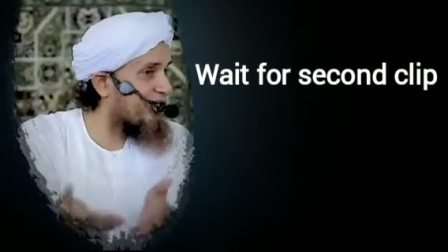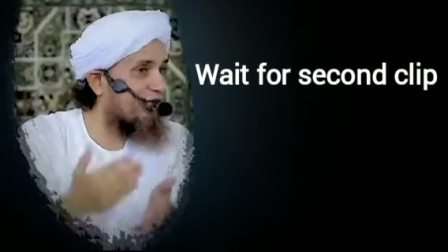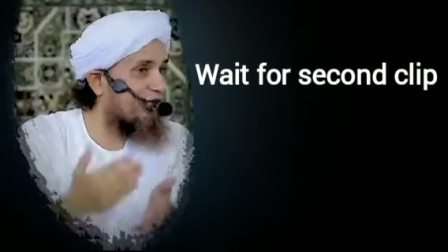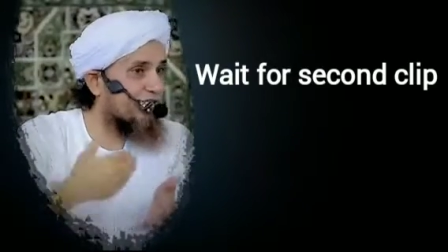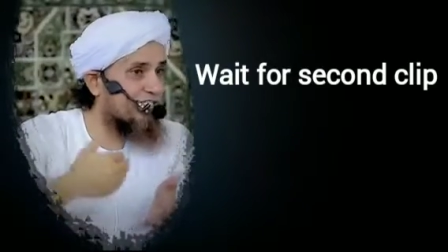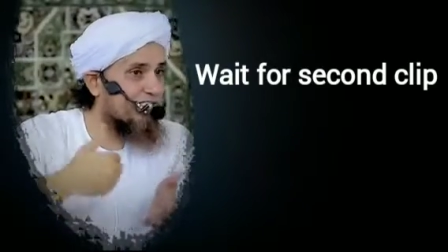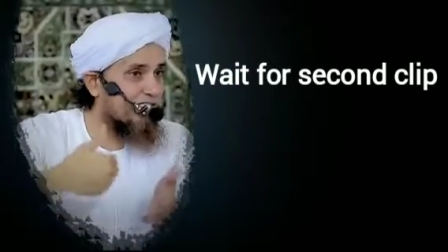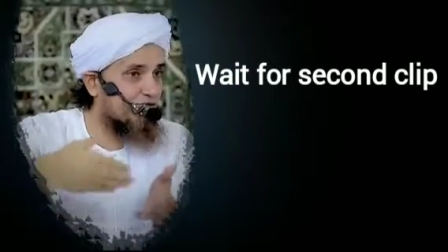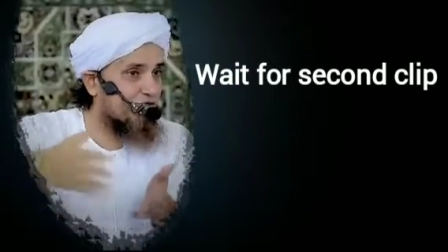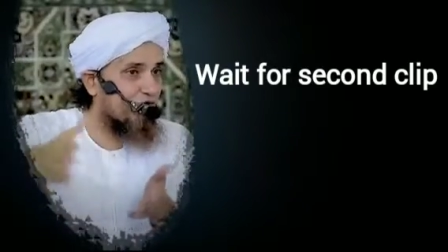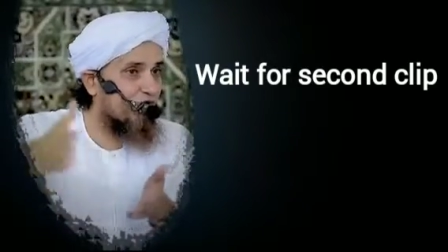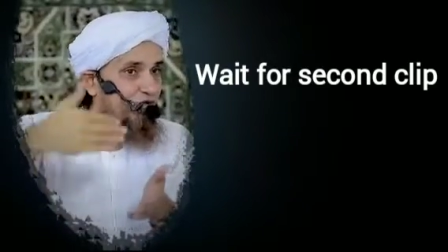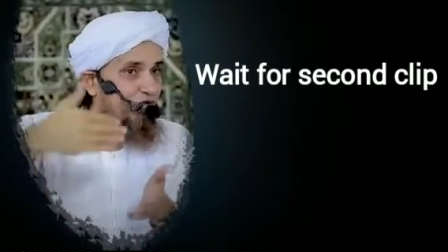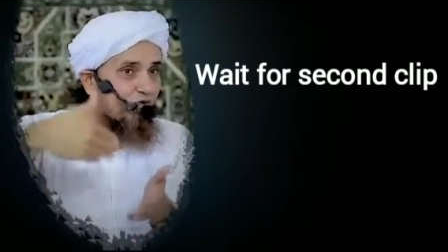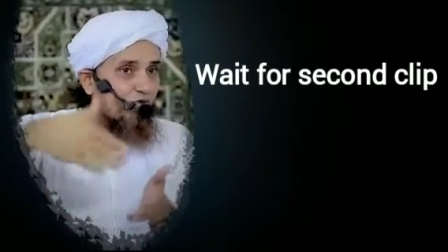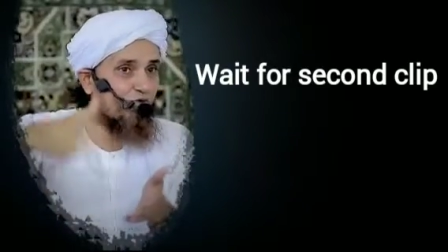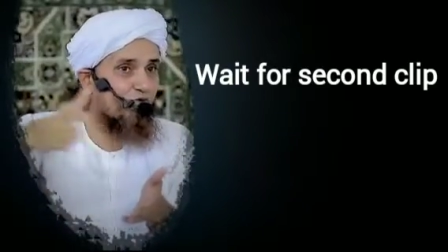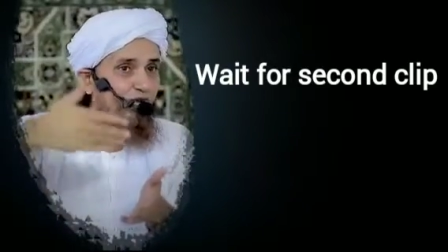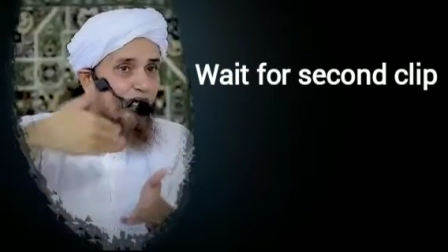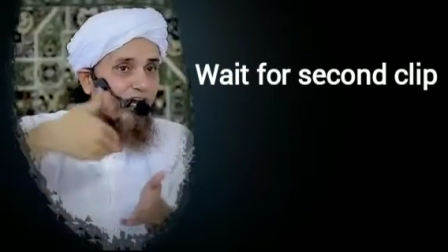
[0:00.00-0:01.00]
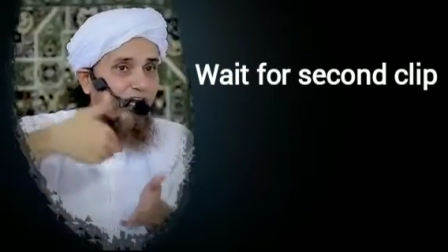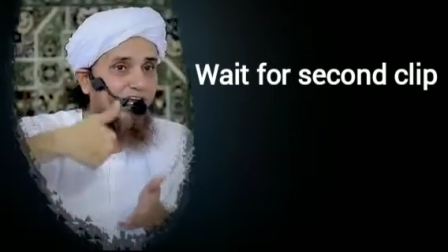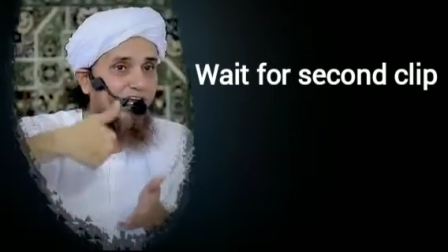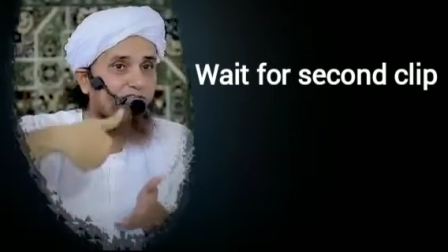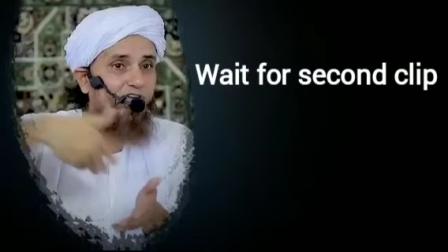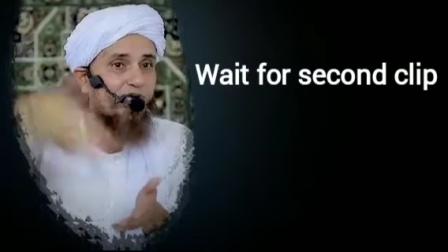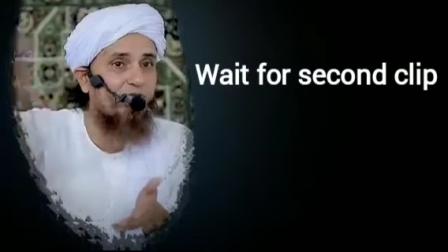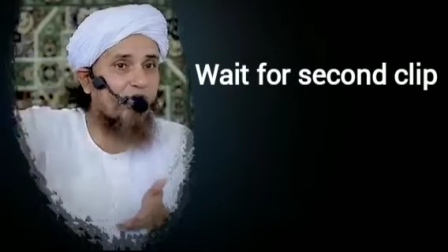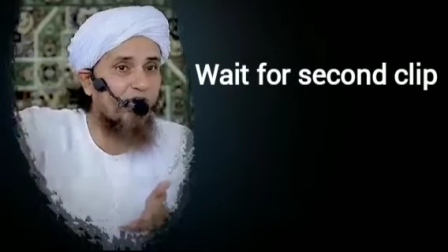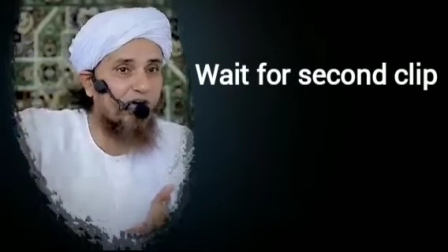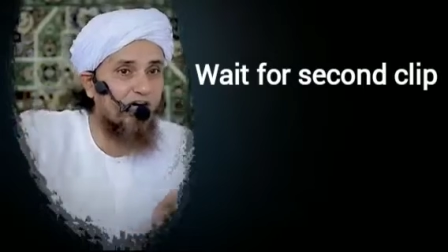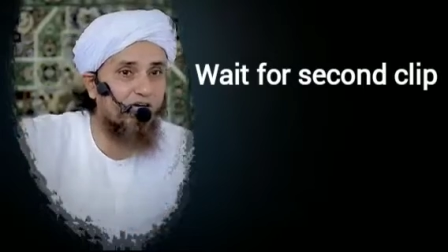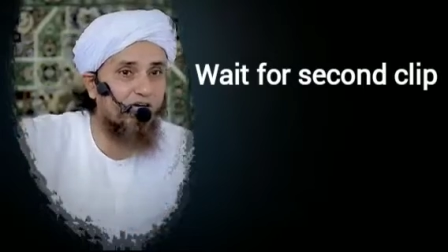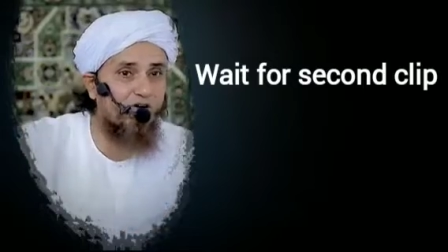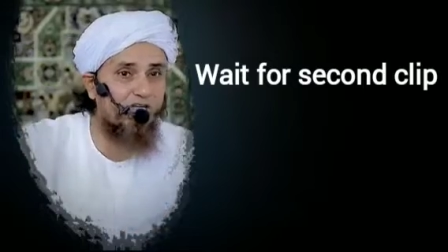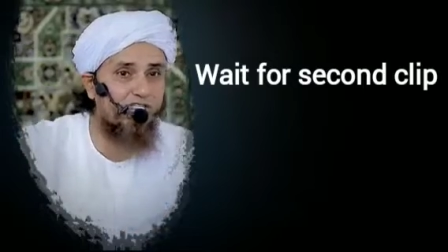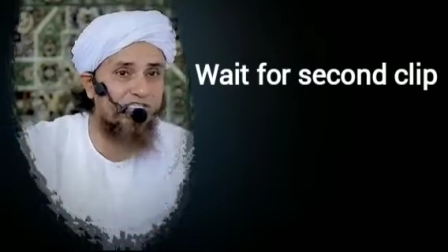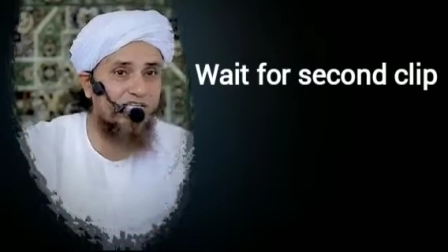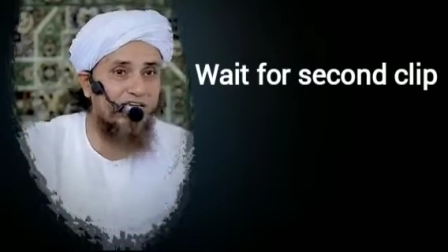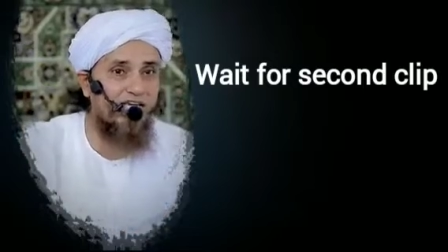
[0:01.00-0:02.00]
है और जिसको यूं यूं कर रहे हैं वो मौका
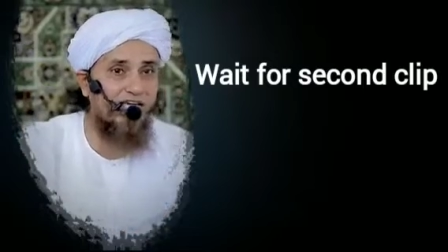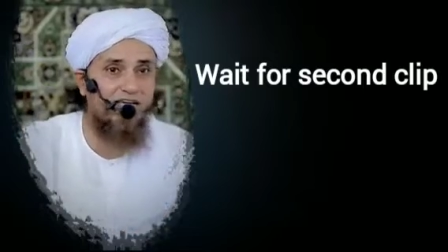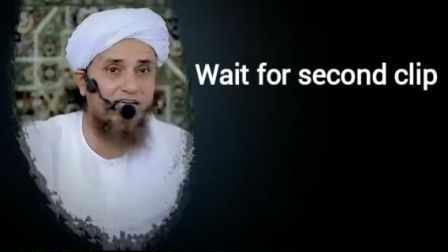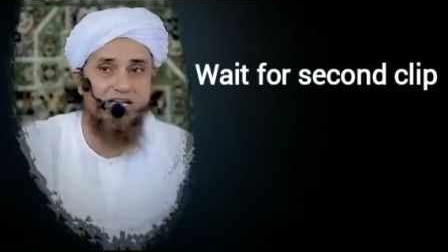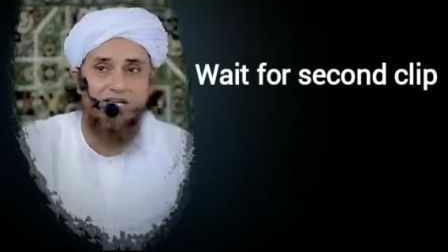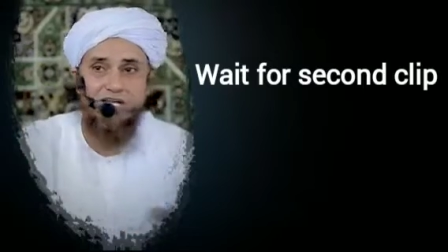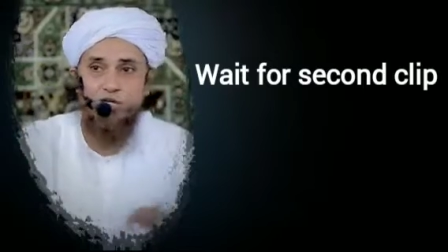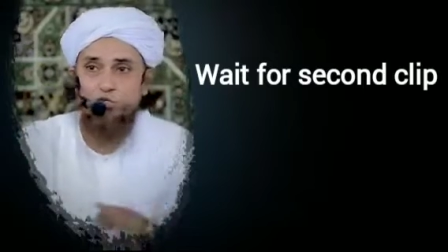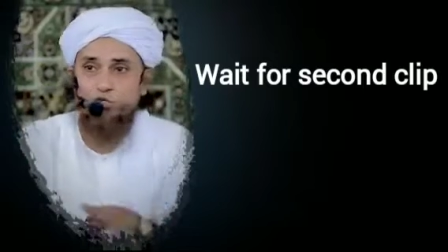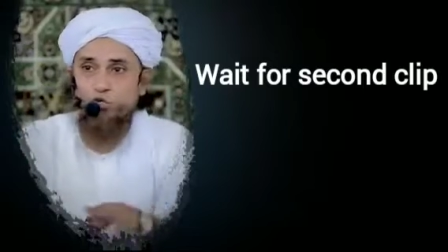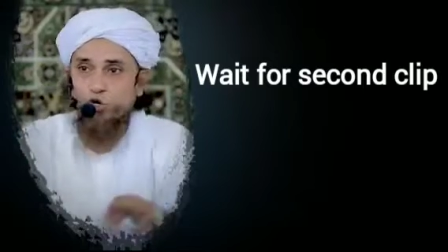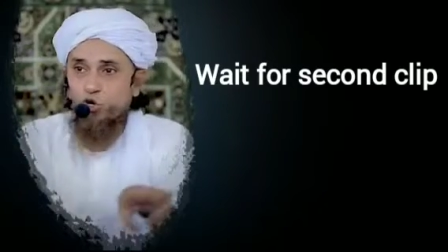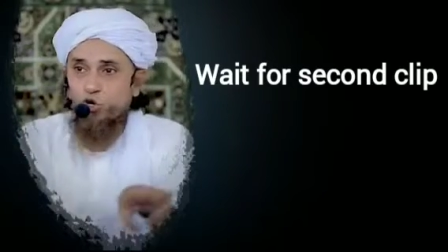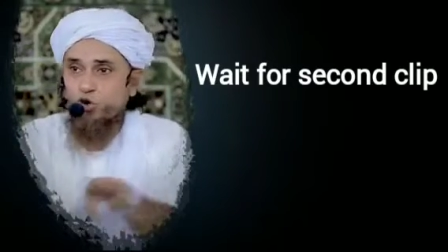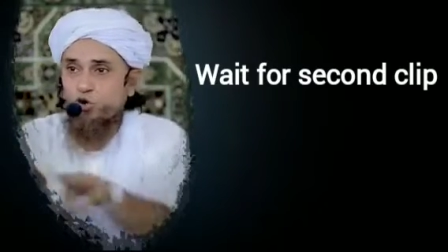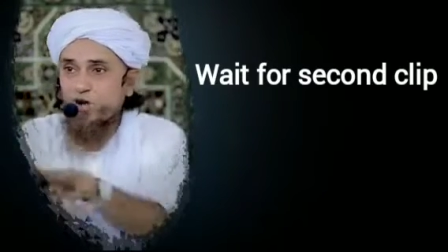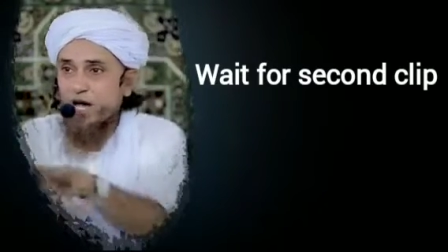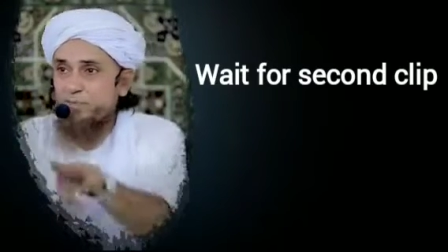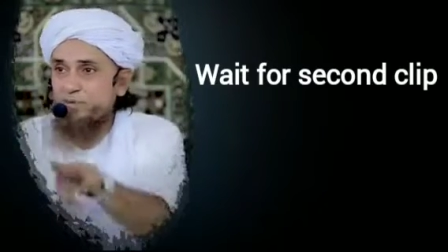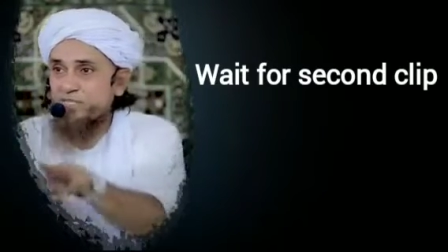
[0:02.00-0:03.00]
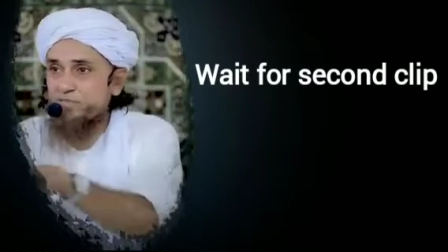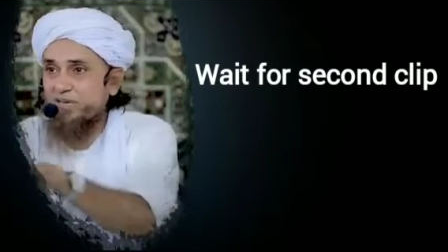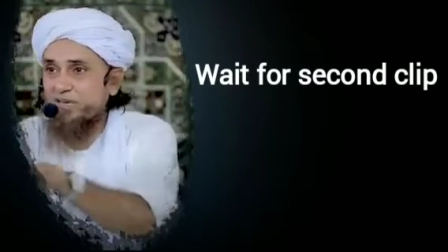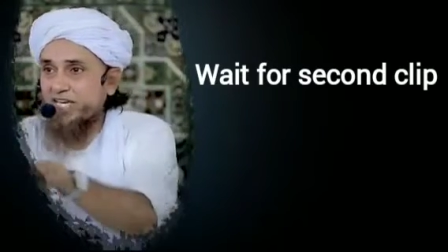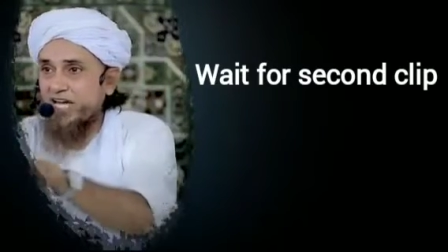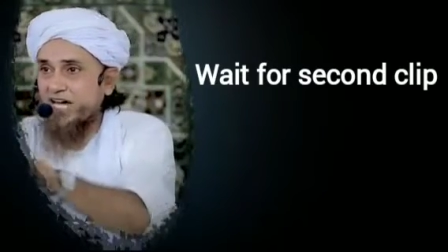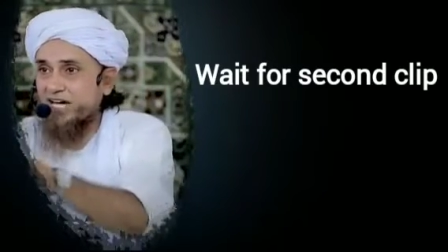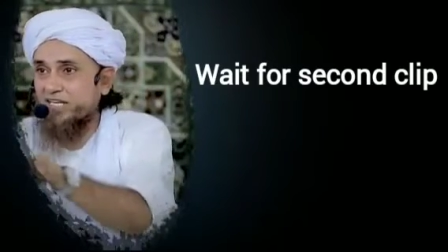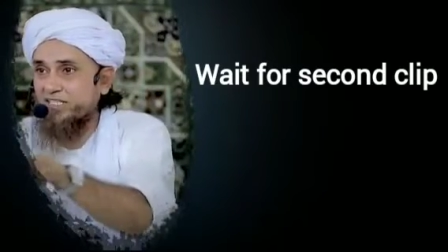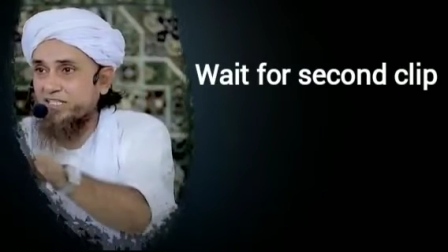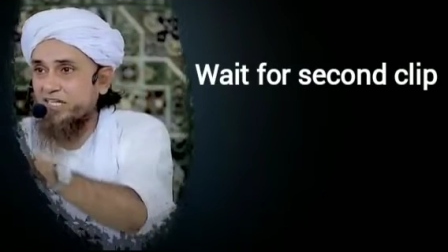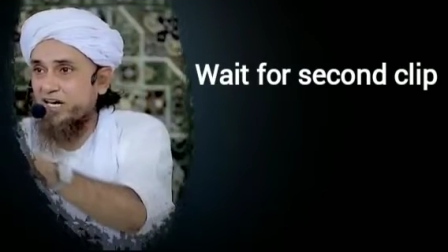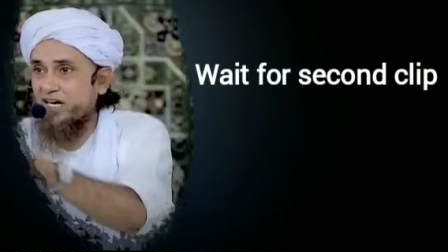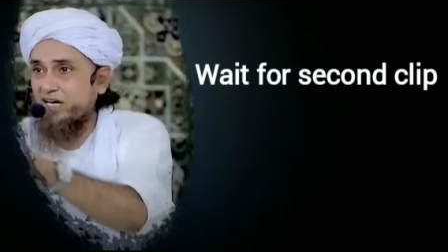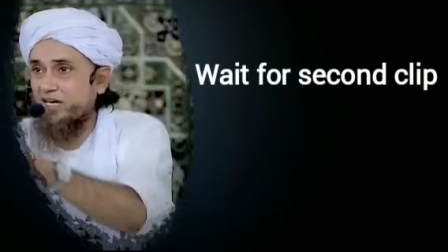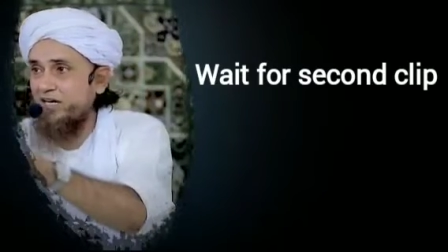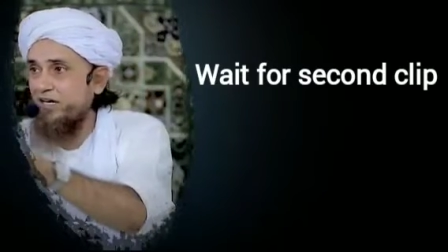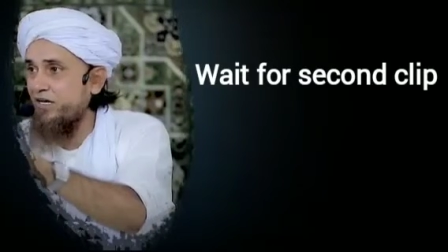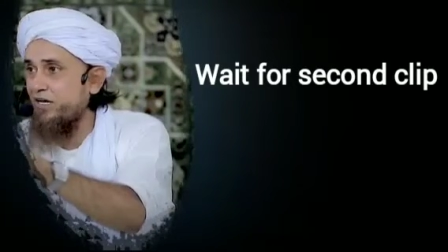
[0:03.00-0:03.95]
कौन सा है दोनों को आपस में क्या कर दिया